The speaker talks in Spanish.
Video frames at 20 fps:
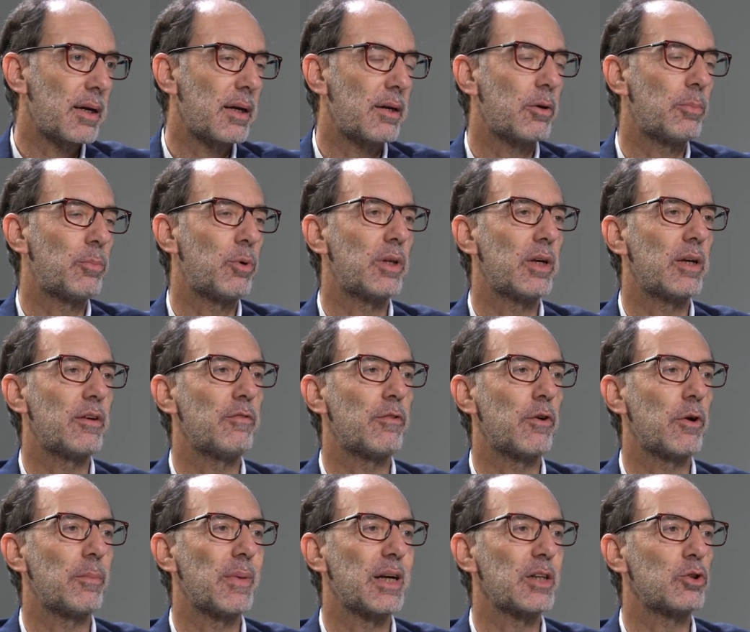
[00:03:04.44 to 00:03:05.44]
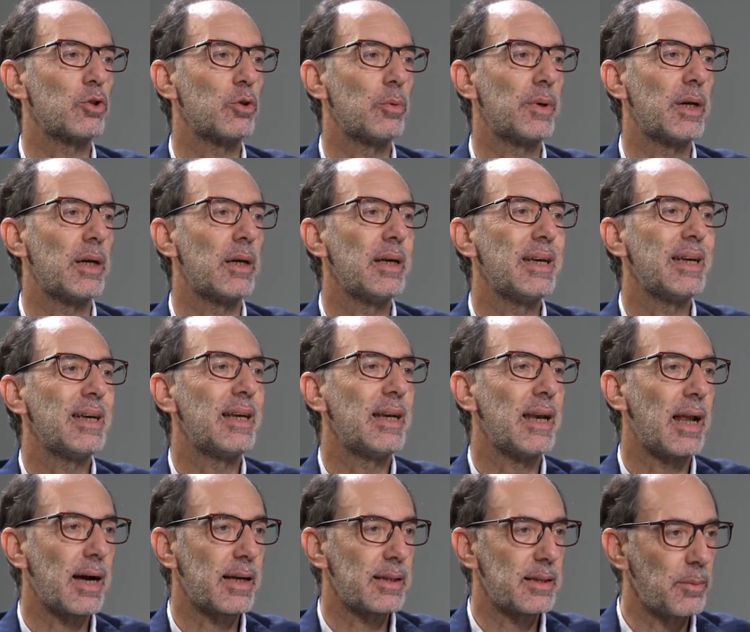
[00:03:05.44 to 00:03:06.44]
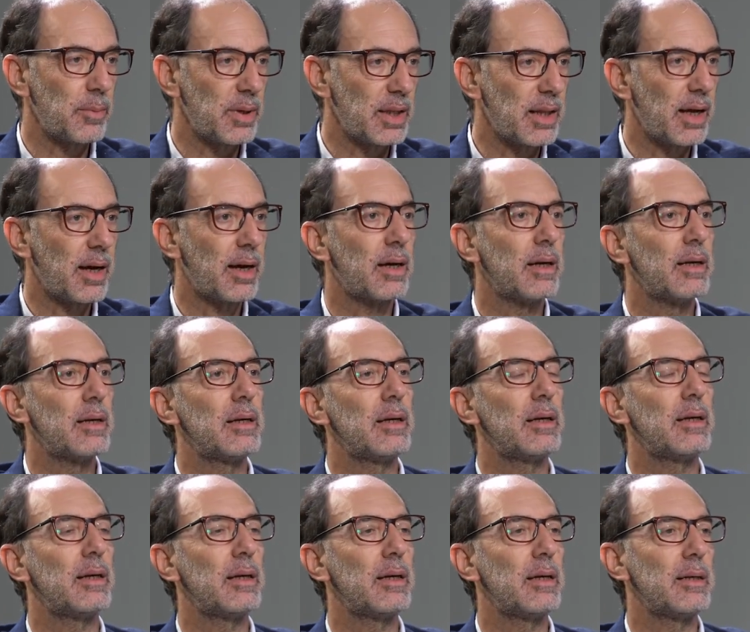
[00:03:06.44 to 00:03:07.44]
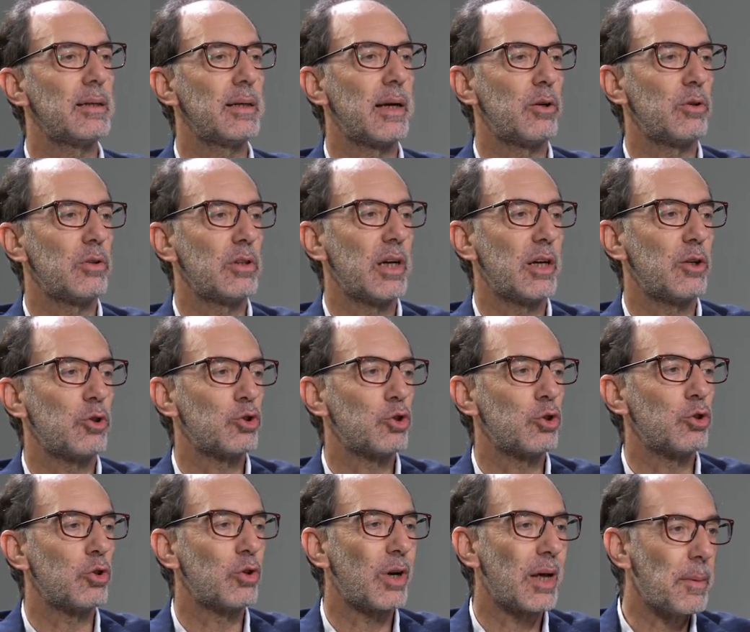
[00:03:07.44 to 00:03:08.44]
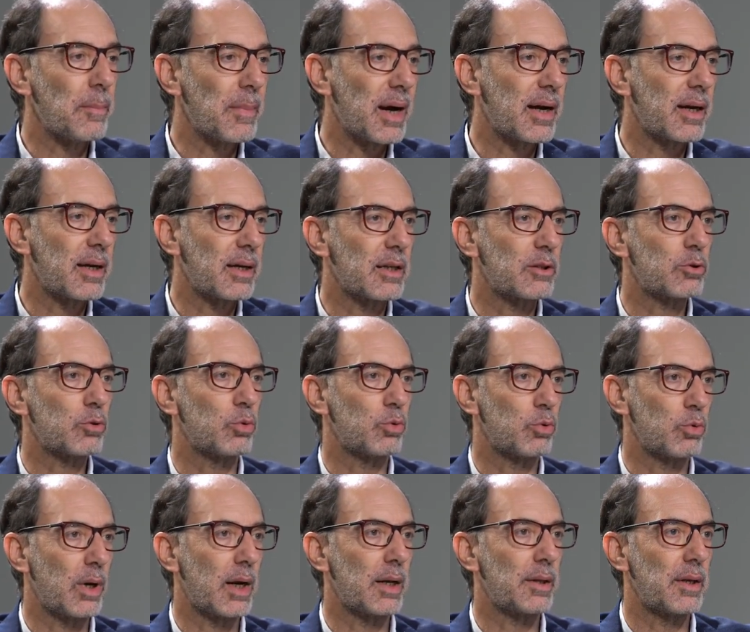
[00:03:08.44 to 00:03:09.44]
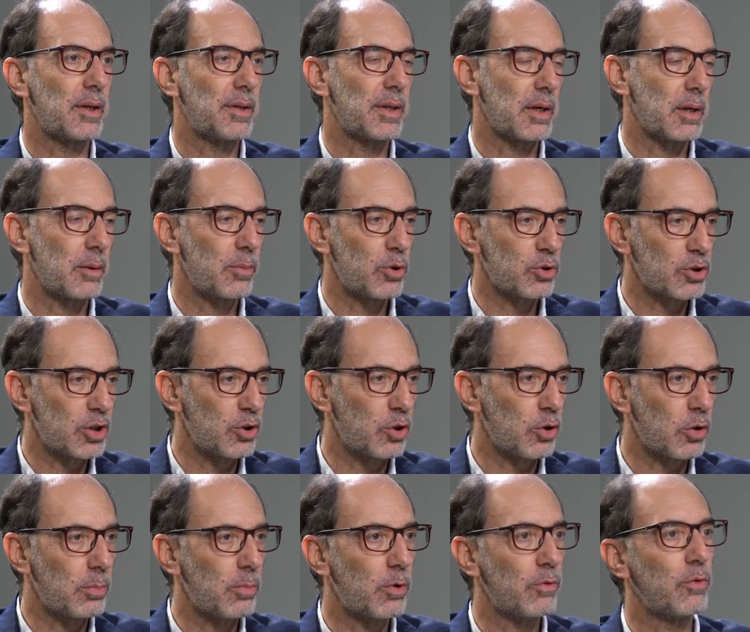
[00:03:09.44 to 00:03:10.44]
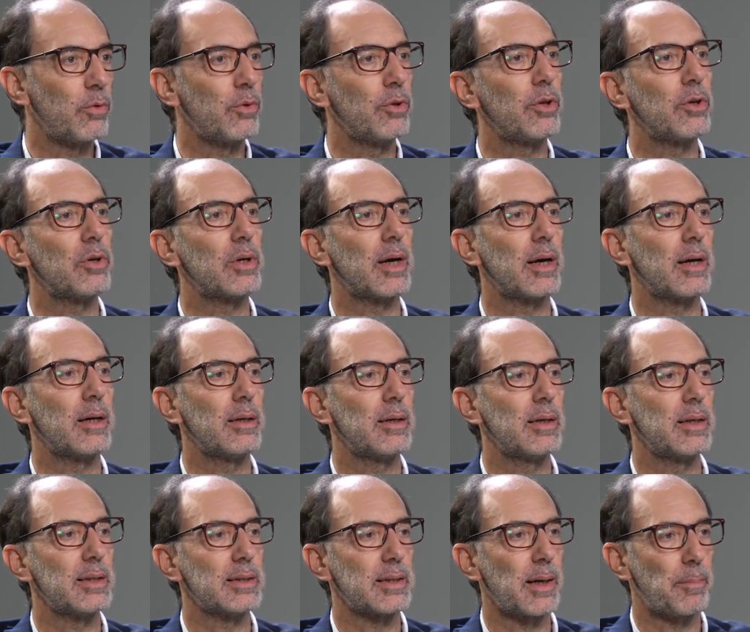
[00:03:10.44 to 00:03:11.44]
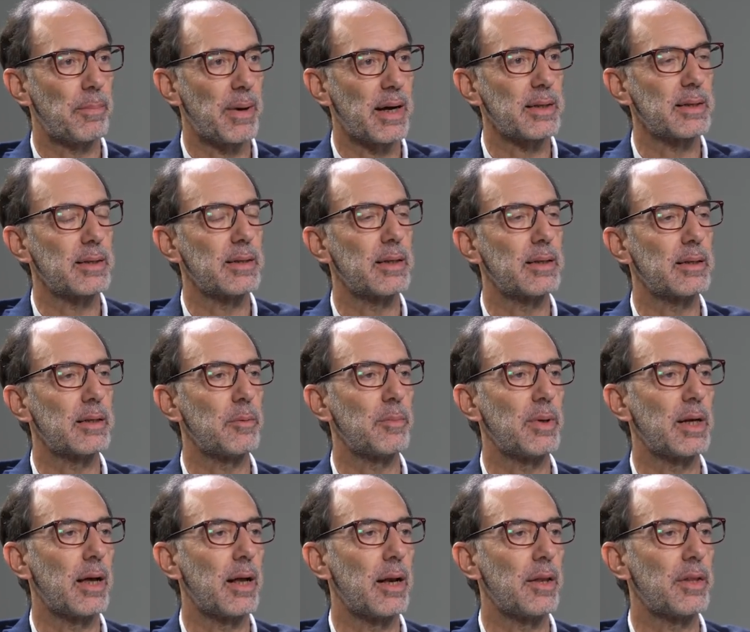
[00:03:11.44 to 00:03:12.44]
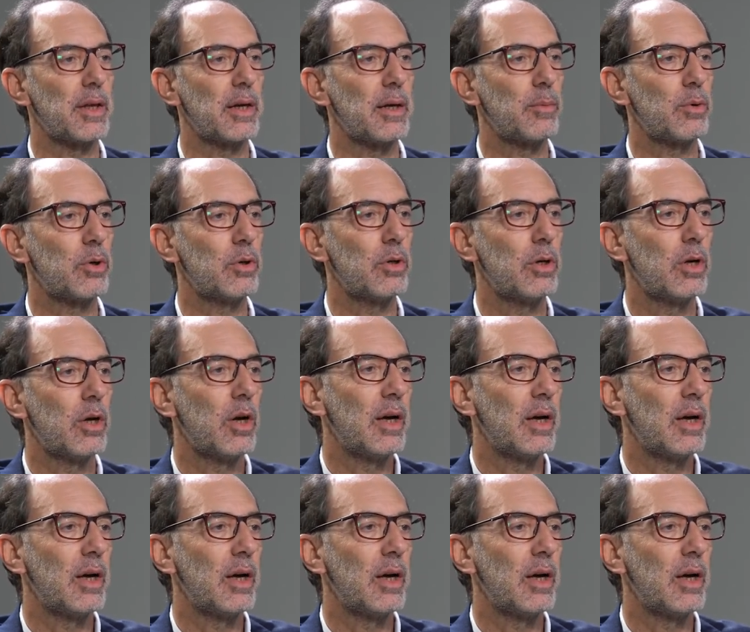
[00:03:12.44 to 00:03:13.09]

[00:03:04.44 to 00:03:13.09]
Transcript: que nos pueden informar sobre la actividad, eh, ya, no, ya no solo la imagen estructural del cerebro, sino cómo funciona esas partes determinadas del cerebro,